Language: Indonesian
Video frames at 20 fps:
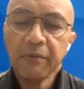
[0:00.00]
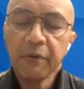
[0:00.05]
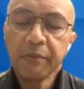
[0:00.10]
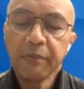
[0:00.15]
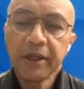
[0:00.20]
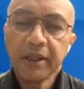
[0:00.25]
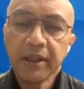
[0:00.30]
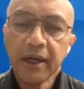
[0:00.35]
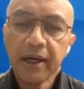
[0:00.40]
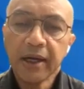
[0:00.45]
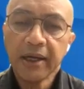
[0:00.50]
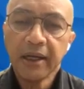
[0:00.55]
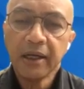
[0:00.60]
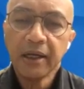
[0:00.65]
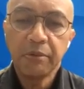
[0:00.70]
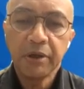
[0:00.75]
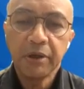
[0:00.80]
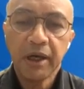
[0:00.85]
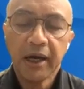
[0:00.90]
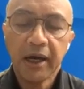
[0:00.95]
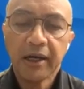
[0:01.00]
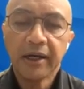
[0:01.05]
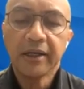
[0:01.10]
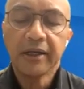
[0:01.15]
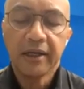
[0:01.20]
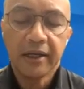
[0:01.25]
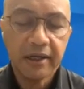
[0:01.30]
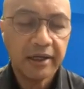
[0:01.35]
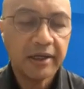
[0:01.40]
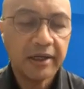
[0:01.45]
pemerintah iya, kayaknya di PR-nya.
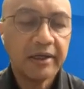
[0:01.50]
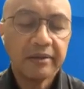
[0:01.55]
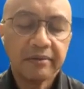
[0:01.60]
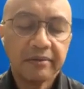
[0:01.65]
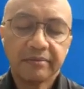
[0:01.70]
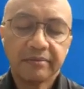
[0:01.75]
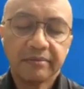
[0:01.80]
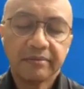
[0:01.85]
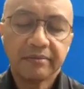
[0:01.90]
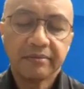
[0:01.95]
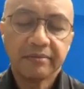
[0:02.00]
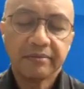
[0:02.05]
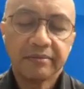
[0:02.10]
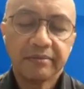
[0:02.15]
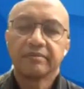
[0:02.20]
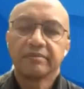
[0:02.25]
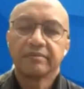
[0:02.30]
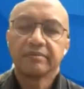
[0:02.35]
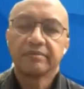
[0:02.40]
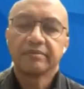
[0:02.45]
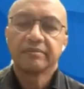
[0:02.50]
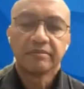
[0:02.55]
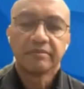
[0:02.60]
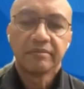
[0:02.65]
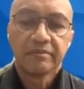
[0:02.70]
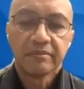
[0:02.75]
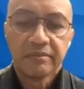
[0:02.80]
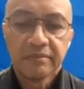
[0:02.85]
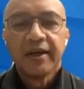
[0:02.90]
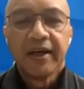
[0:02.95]
Jadi, ya. jadi
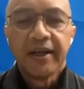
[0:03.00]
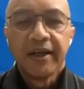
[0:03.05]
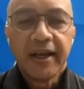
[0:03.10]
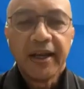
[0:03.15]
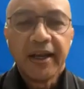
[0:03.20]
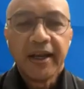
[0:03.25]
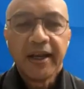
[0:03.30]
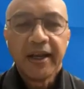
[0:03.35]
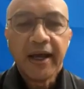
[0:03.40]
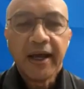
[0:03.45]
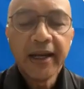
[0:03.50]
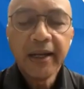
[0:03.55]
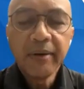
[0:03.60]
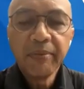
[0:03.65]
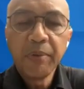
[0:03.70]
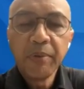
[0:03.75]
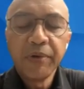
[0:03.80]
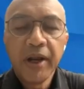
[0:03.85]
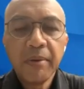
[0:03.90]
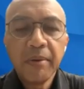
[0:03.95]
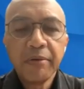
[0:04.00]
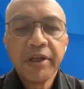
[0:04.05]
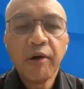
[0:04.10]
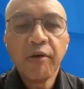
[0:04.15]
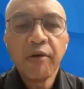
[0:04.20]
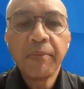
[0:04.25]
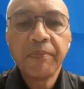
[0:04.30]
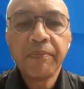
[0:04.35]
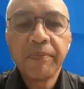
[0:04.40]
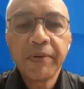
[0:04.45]
Nah, saya mudah
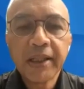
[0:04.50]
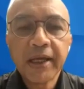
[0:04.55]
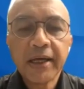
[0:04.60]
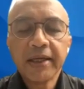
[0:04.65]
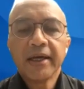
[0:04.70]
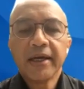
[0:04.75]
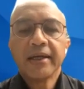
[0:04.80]
menjawab pertanyaan